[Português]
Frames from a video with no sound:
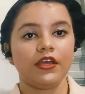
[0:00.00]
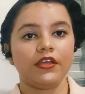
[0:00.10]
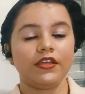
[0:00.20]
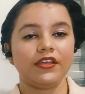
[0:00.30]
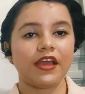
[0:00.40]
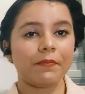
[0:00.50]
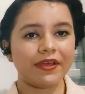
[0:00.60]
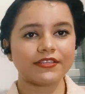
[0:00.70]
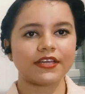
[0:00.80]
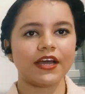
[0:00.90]
E
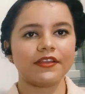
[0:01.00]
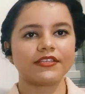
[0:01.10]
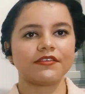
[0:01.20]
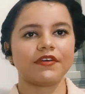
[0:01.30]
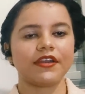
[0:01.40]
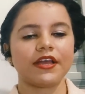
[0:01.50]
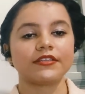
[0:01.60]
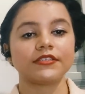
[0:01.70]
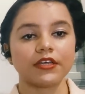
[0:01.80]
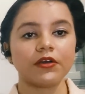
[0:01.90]
apesar dessa
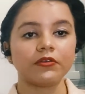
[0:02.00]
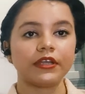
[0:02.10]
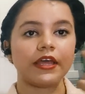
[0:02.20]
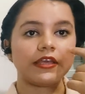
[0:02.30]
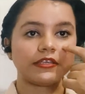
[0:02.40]
variação né,